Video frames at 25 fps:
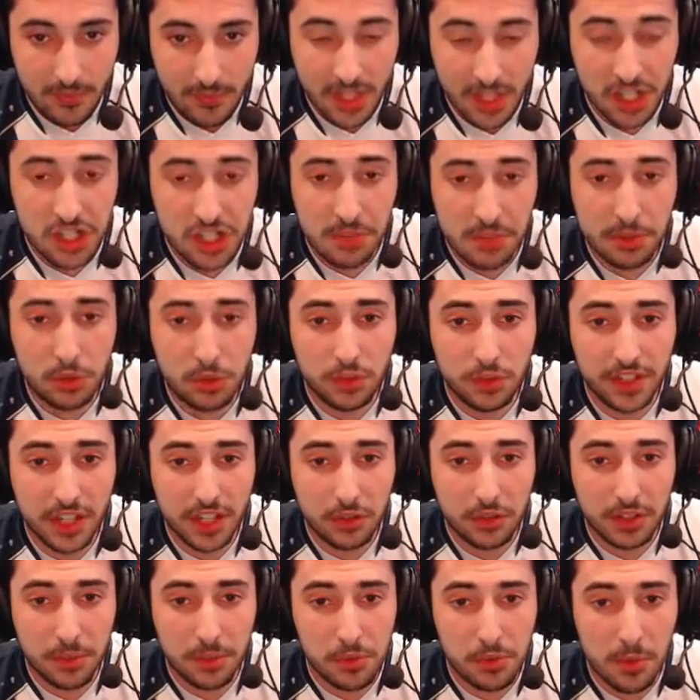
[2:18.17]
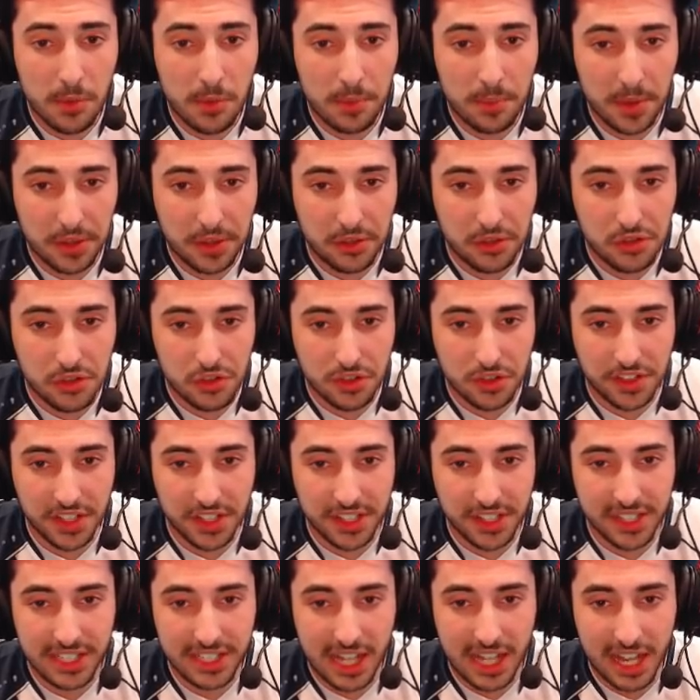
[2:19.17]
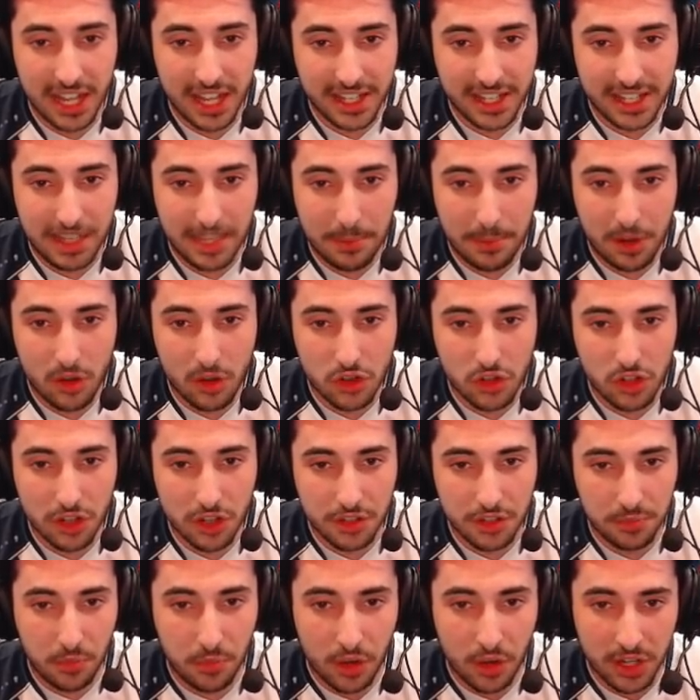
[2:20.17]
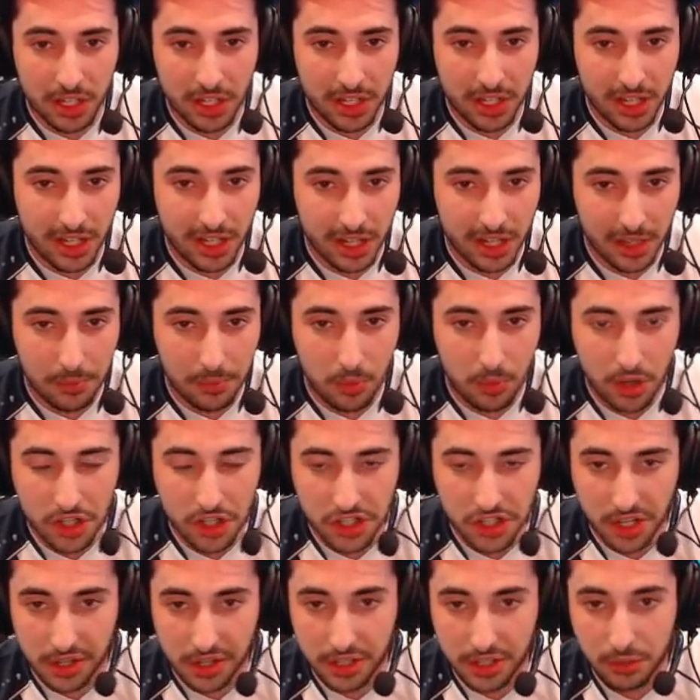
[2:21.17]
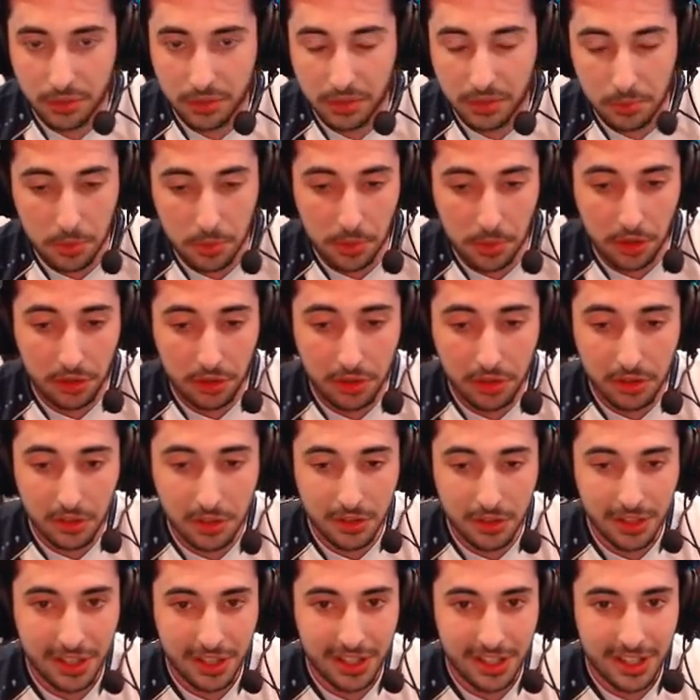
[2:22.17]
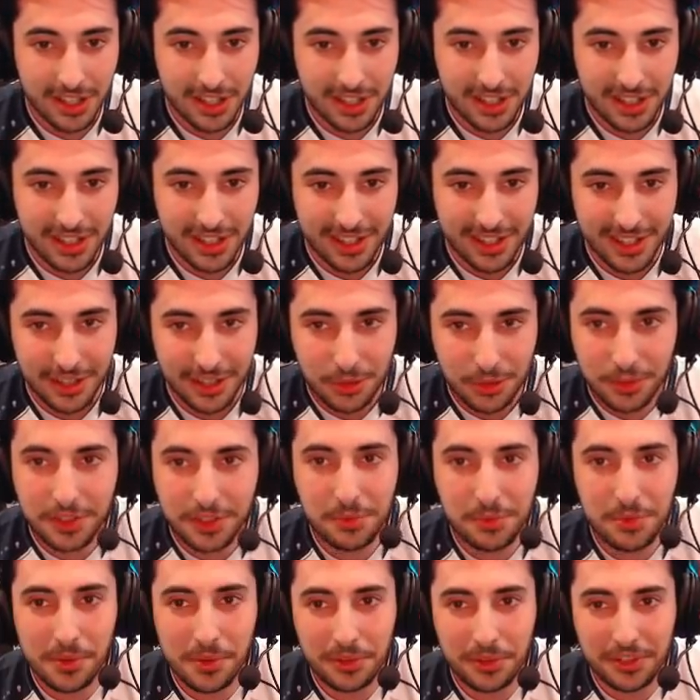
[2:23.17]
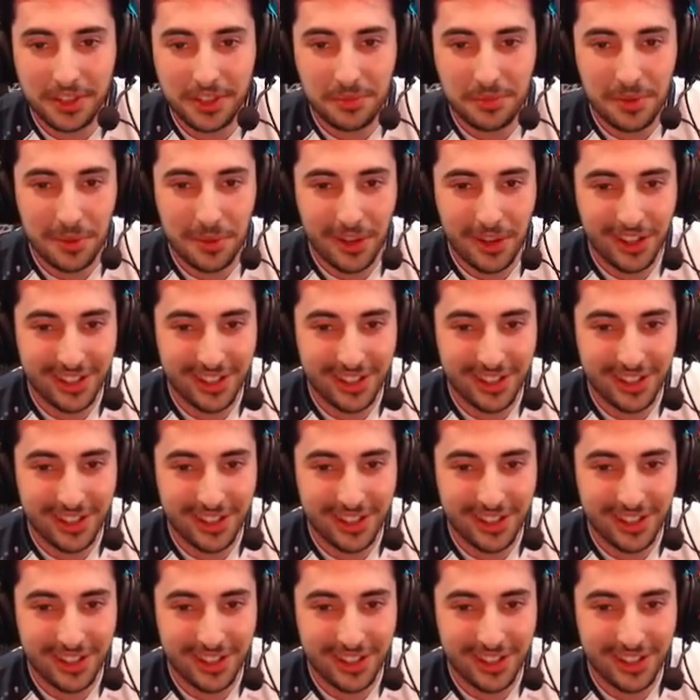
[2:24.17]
J'ai mis tout ça tout simplement parce que je sais qu'il a, qu'il a pas grand chose pour aller, euh, pour aller gérer ça tout simplement. Tout simplement, tout simplement.